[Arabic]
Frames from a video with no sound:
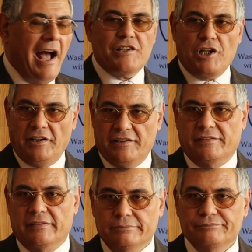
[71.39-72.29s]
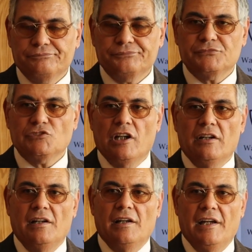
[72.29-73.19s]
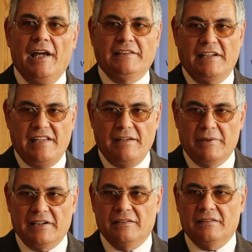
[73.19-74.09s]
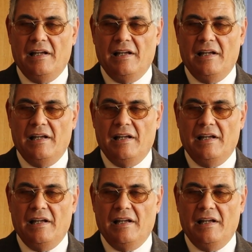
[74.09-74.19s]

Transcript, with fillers: عشان كده احنا دايما